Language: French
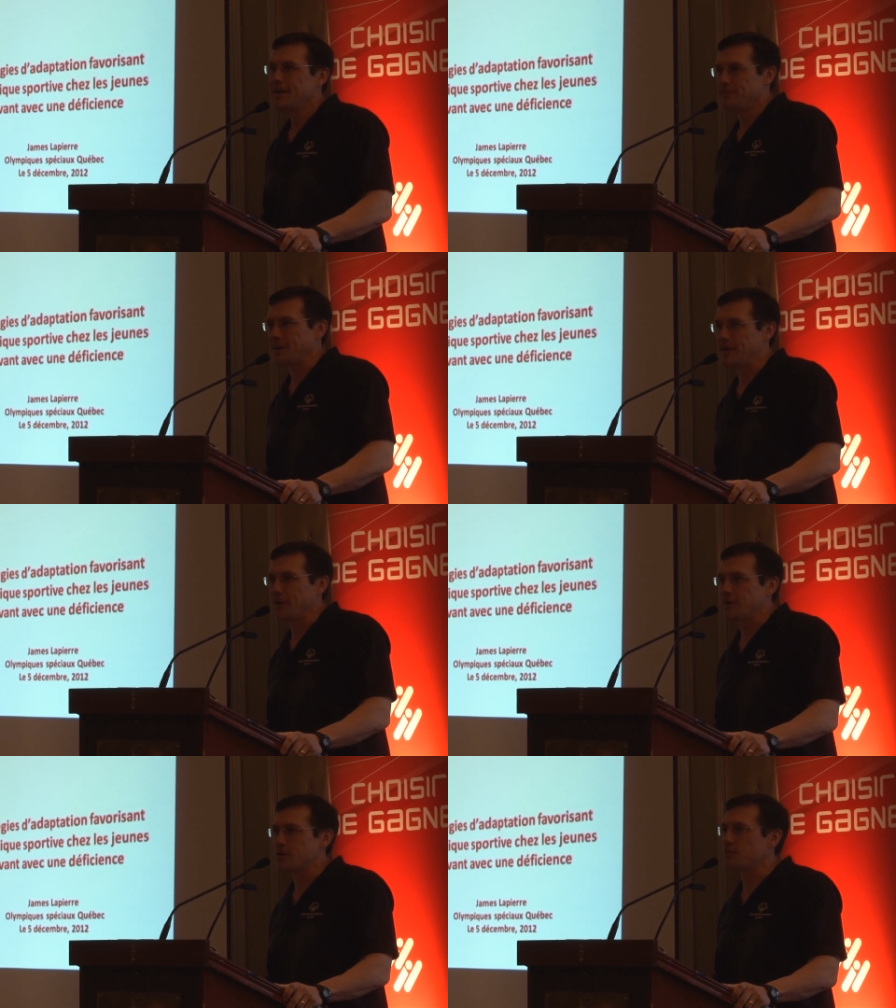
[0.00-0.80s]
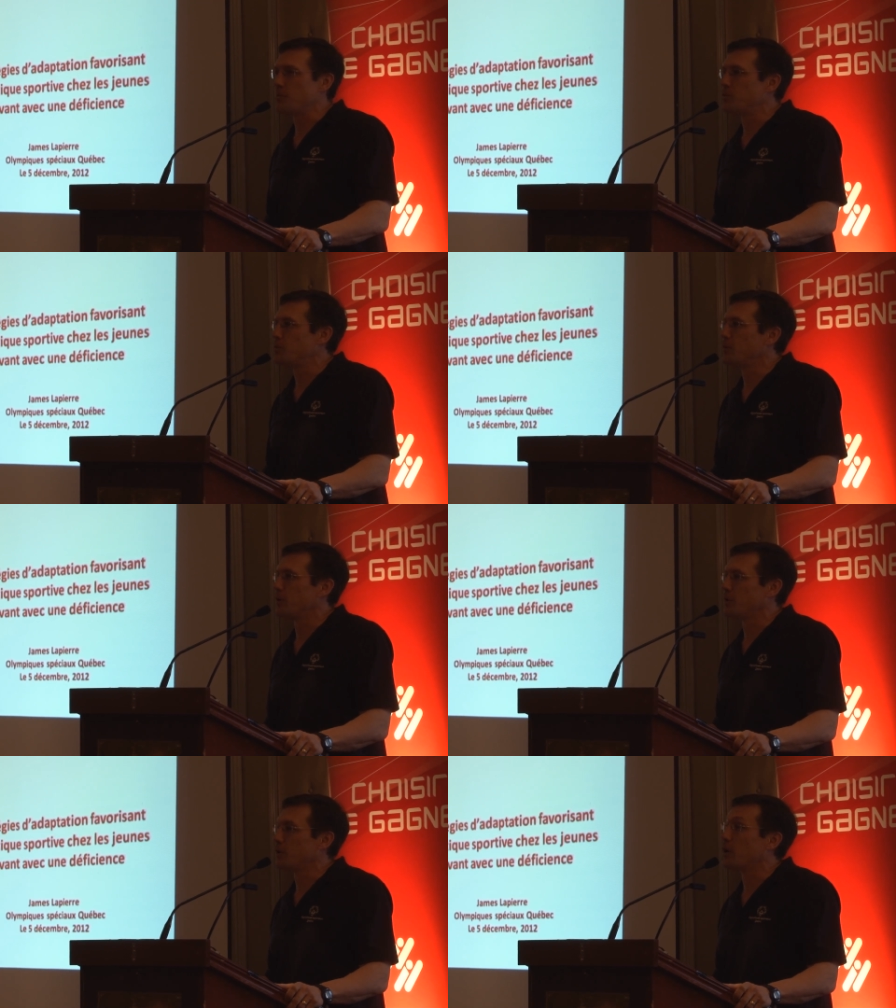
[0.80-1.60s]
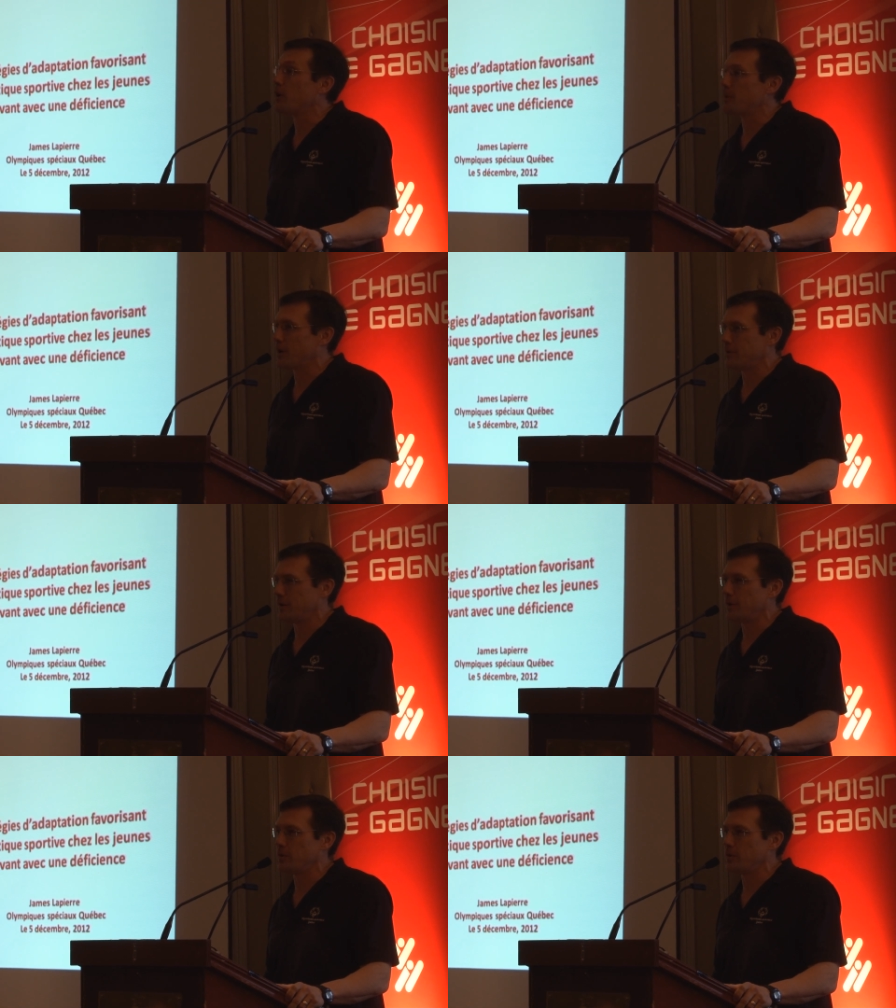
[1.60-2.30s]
Mais euh, je vois beaucoup de, collaborateurs,